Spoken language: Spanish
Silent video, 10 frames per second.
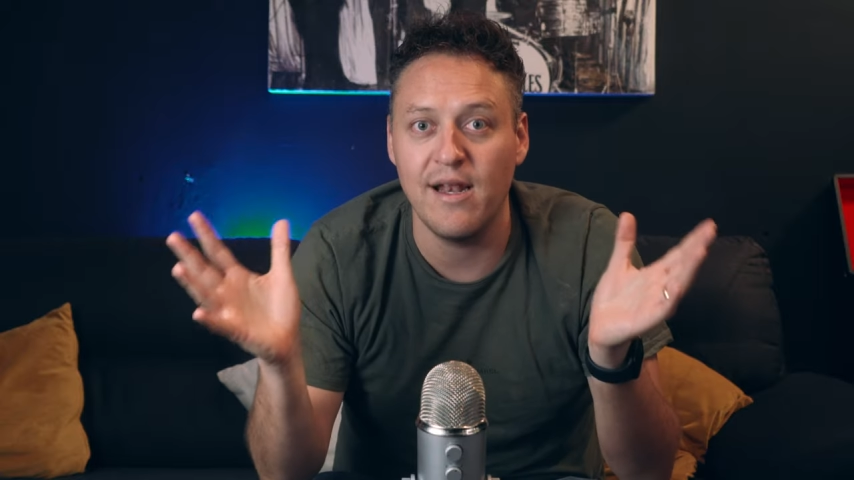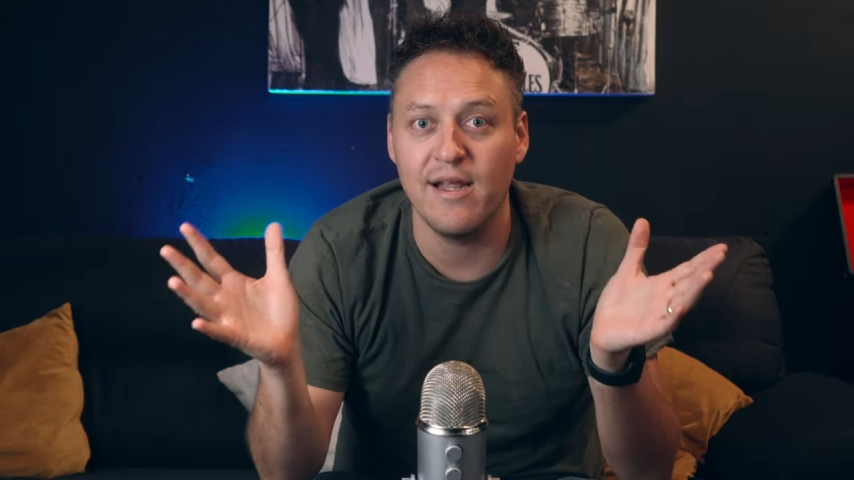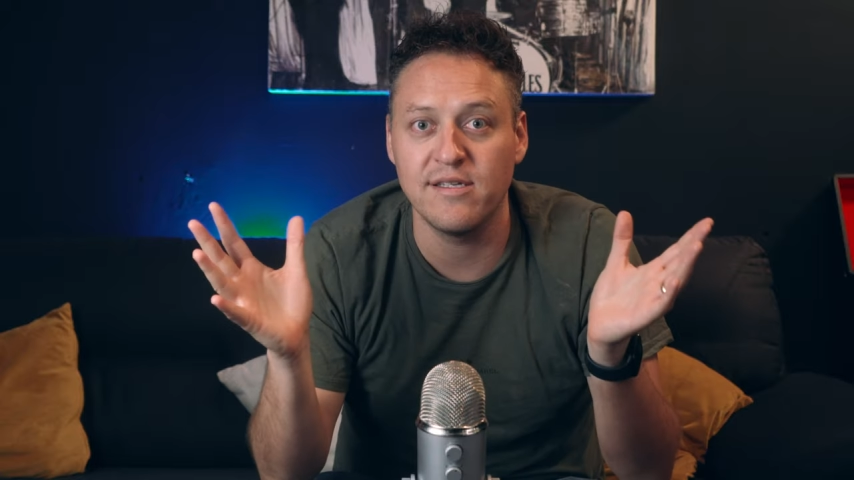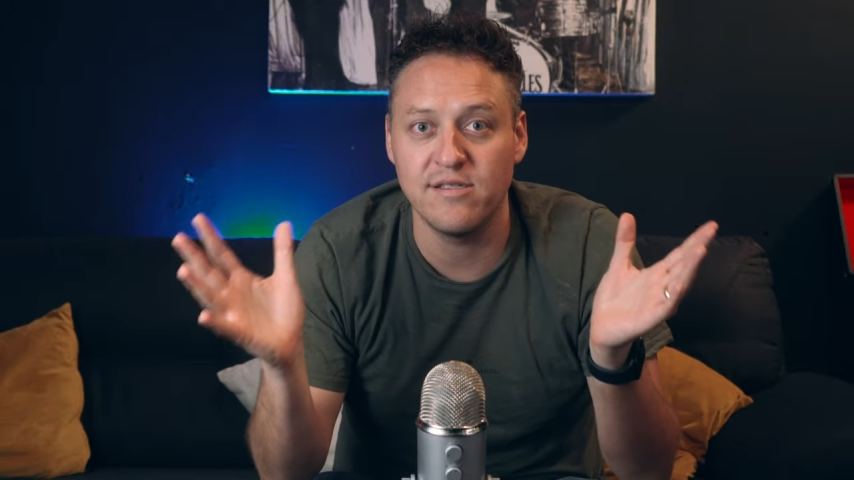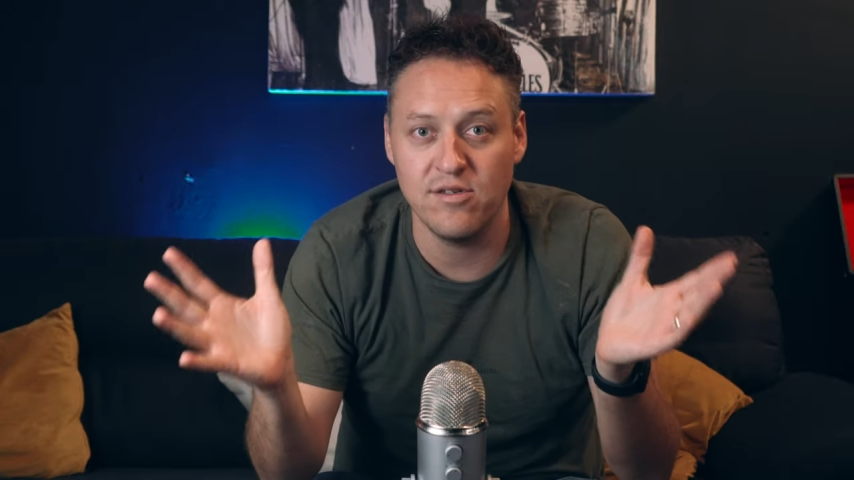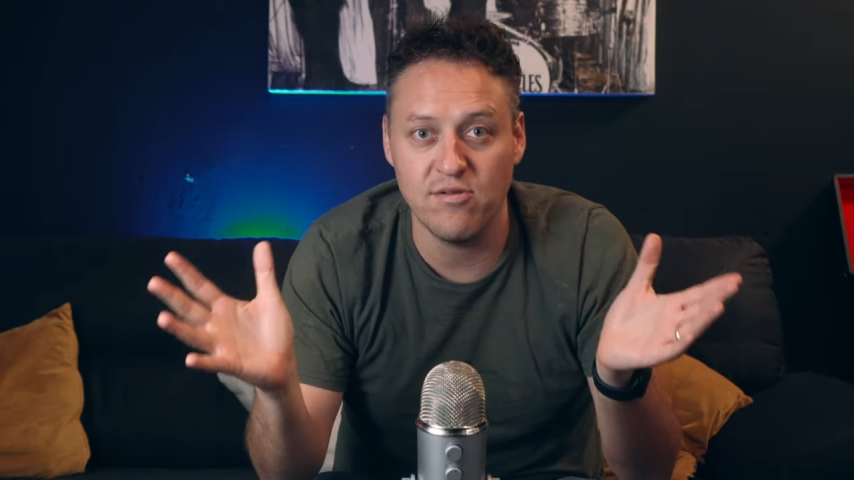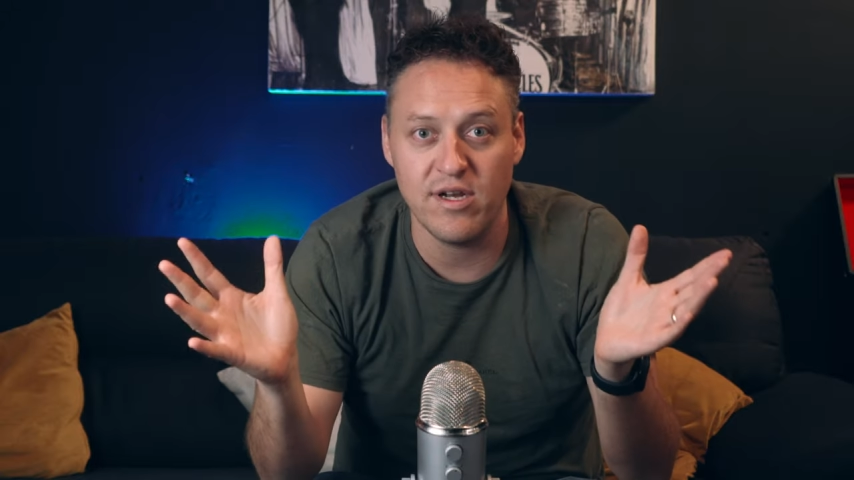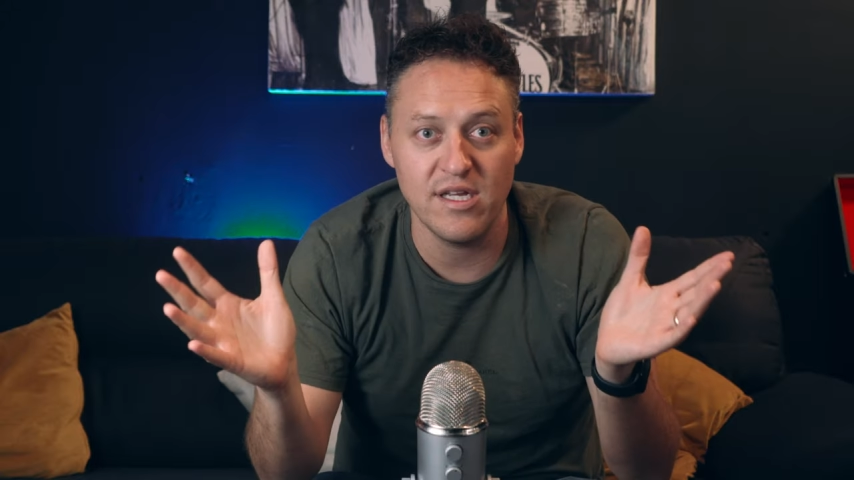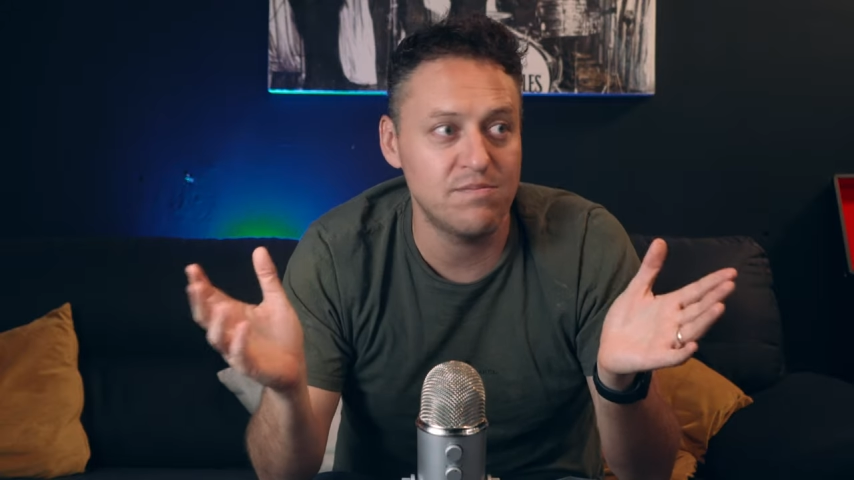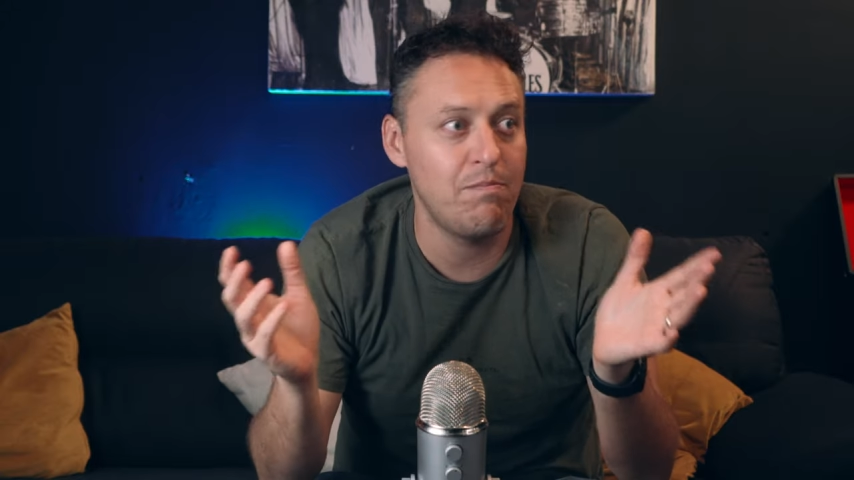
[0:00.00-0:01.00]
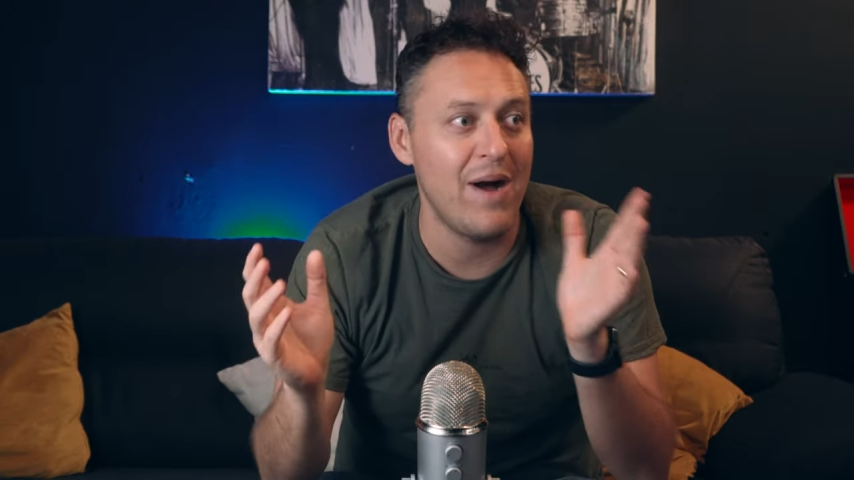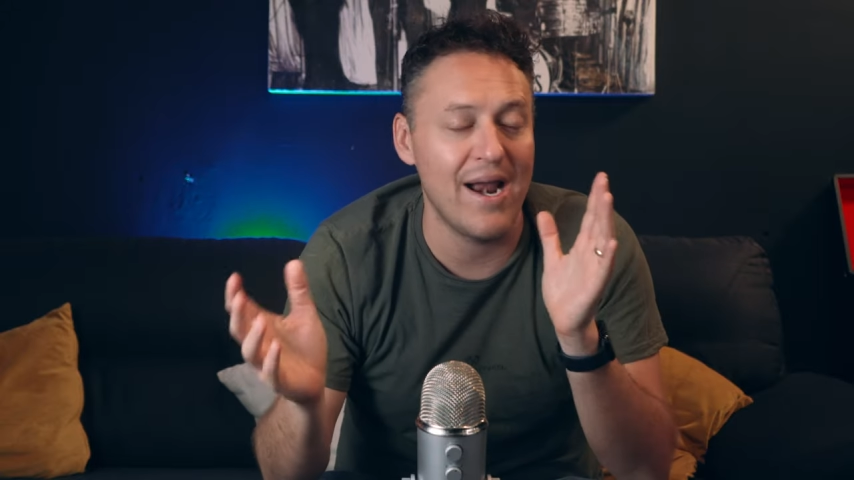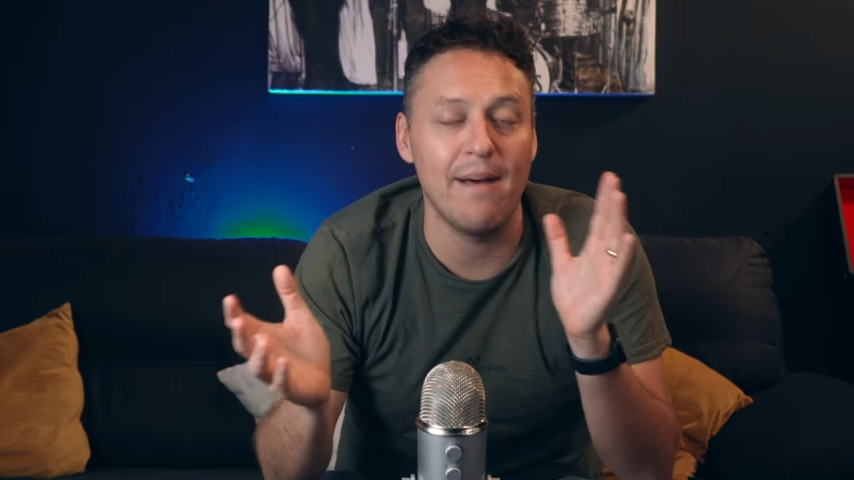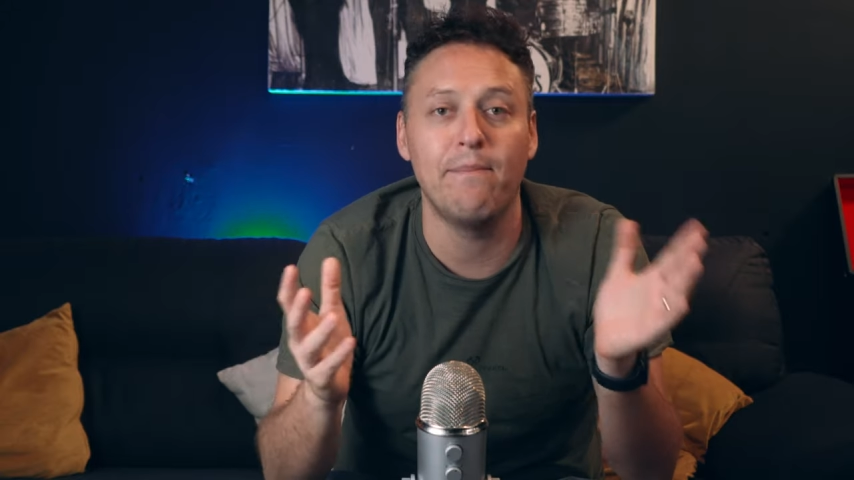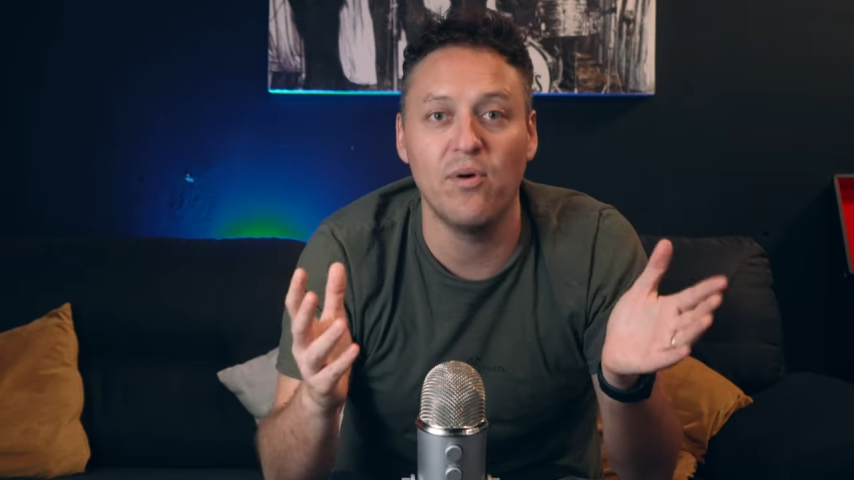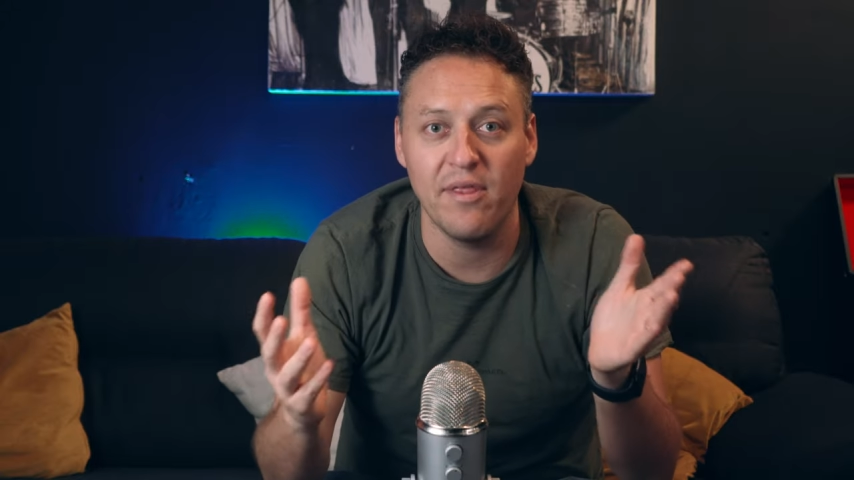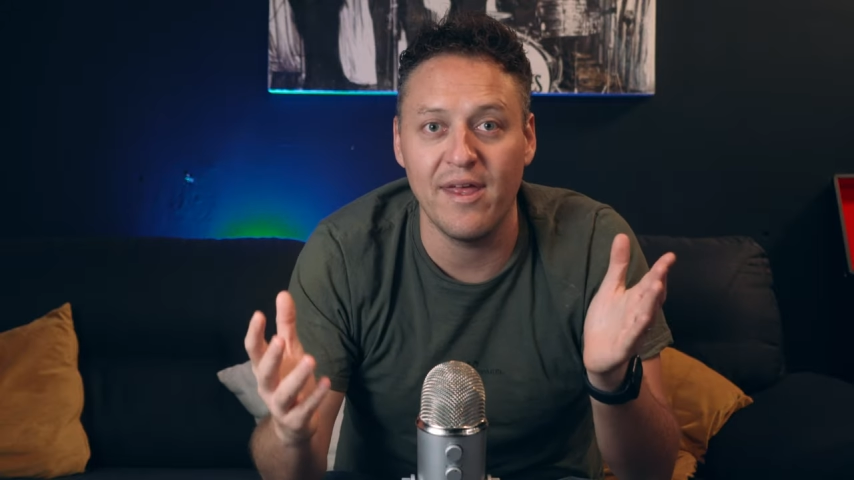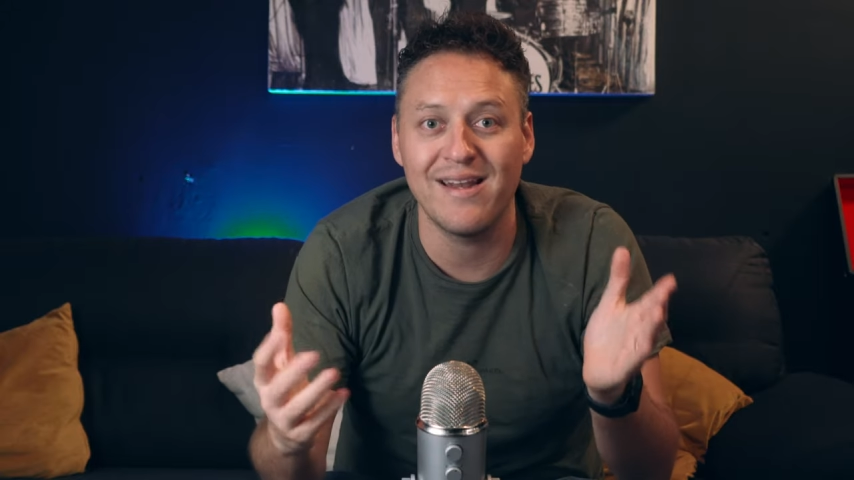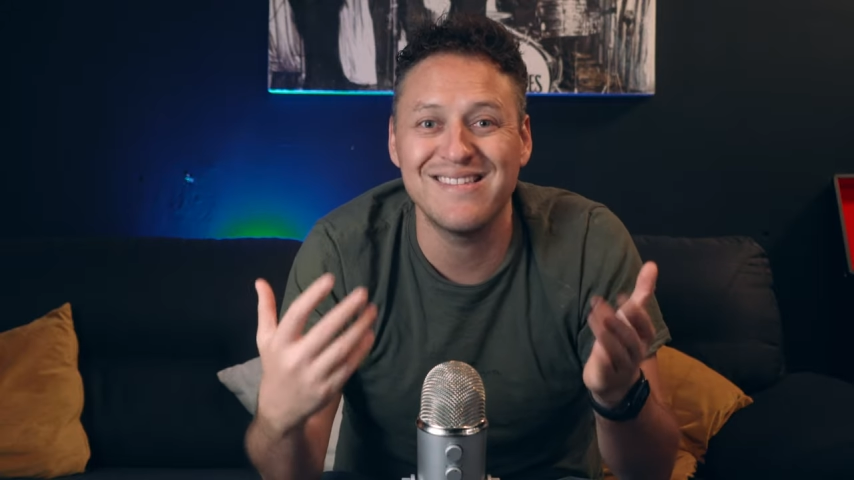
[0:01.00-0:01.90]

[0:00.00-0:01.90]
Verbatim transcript: elecciones para poder